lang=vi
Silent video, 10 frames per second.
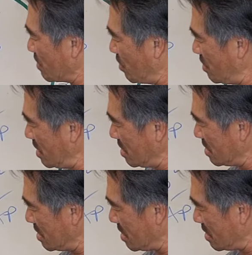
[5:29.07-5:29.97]
ngu á,
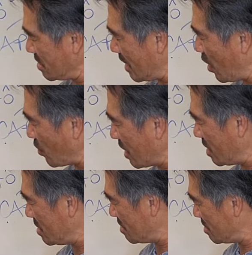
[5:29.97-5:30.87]
đến lôi
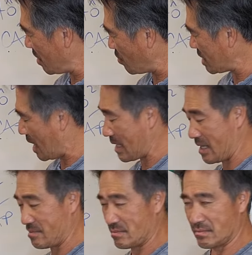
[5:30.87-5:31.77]
tinh hỗ trợ
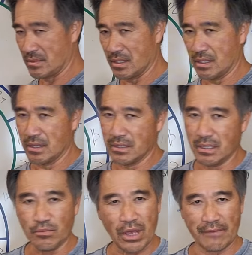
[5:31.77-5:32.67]
đây
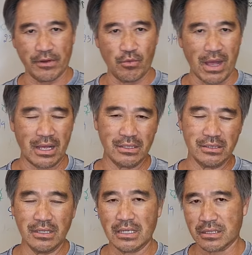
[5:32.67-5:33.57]
nhất mùa hè vừa qua
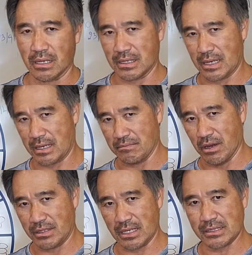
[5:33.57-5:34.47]
nhất là từ ngày
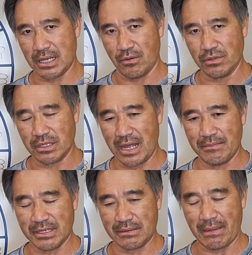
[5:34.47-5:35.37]
10 tháng 6 cho tới
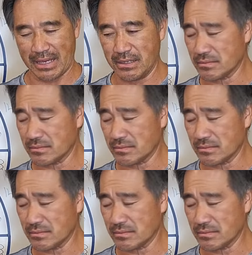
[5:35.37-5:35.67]
20 tháng 7